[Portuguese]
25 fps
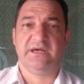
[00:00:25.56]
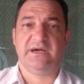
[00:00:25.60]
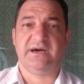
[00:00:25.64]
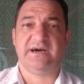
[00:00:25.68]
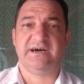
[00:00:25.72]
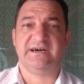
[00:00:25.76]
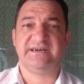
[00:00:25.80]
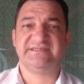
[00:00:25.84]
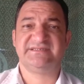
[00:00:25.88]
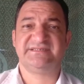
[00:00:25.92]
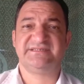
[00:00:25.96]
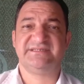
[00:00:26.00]

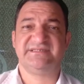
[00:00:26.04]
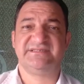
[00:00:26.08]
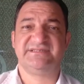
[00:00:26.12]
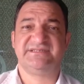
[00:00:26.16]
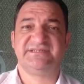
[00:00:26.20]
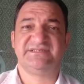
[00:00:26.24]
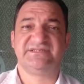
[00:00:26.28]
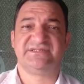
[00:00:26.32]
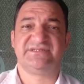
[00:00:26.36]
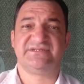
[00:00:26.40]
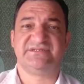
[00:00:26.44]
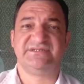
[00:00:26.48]
as
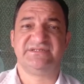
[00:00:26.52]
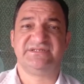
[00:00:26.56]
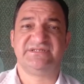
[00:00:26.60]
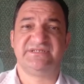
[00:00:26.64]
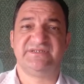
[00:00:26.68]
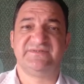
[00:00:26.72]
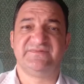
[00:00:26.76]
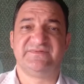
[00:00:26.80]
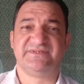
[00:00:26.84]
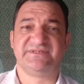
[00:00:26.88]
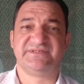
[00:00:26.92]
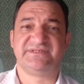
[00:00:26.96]
decisões
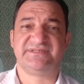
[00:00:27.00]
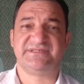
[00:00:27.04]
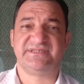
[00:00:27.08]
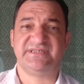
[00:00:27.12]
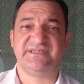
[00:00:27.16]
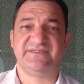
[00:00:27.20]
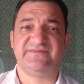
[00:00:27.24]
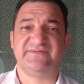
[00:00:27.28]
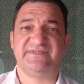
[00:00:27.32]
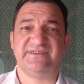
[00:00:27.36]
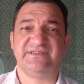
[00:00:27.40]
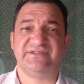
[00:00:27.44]
que
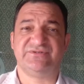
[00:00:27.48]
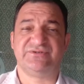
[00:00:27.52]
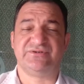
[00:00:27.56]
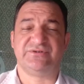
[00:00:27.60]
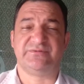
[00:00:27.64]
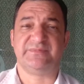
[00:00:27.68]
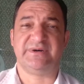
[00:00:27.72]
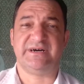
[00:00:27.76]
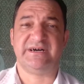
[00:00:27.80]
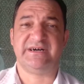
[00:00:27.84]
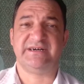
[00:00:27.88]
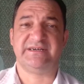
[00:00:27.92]
você vai
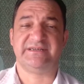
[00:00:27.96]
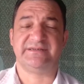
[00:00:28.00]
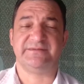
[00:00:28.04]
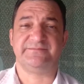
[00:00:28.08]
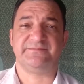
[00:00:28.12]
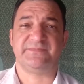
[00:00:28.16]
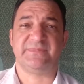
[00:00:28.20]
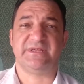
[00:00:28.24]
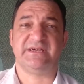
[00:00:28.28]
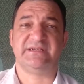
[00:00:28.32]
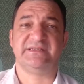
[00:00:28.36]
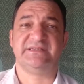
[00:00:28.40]
tomar,
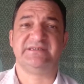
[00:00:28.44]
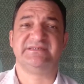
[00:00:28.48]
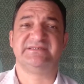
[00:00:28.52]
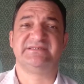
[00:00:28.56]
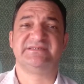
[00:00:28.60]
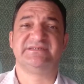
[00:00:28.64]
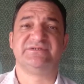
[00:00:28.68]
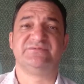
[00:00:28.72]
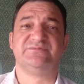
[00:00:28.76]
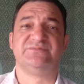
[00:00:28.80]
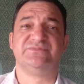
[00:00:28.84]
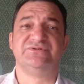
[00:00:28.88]
elas
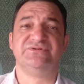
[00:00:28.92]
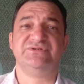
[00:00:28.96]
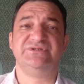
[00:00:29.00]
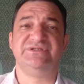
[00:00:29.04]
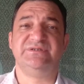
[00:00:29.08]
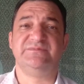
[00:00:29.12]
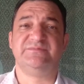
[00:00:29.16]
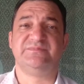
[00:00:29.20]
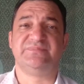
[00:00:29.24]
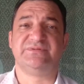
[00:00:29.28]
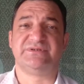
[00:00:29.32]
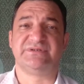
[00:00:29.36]
são
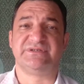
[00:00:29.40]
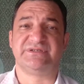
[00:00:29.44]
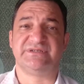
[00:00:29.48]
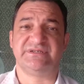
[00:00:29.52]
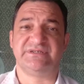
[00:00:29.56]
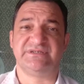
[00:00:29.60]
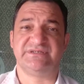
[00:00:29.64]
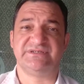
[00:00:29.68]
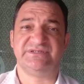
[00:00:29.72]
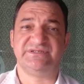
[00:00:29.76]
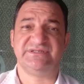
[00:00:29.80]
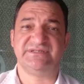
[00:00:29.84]
muito
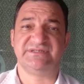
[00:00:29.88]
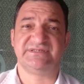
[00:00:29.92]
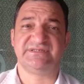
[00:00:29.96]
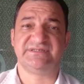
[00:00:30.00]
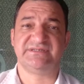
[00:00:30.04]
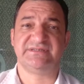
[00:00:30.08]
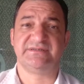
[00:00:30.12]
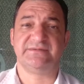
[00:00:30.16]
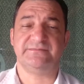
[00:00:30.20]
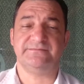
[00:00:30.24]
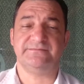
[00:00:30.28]
importantes